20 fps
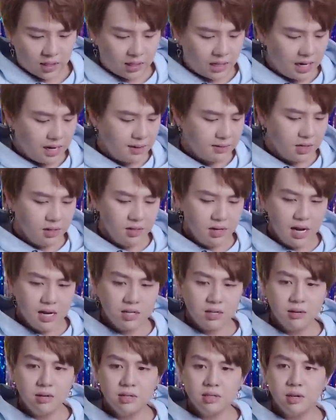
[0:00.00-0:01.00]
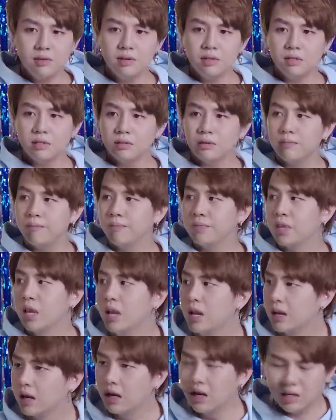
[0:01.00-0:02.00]
kỷ niệm rất
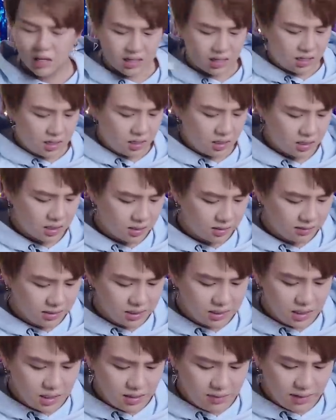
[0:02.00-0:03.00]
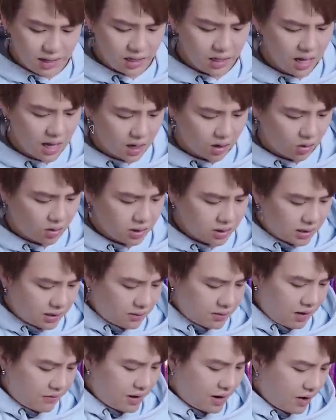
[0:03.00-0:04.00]
à, nhớ ủa
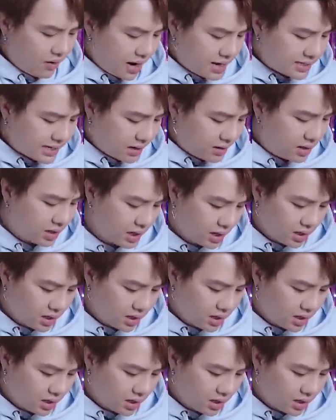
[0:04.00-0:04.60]
không đâu biểu đâu hay sao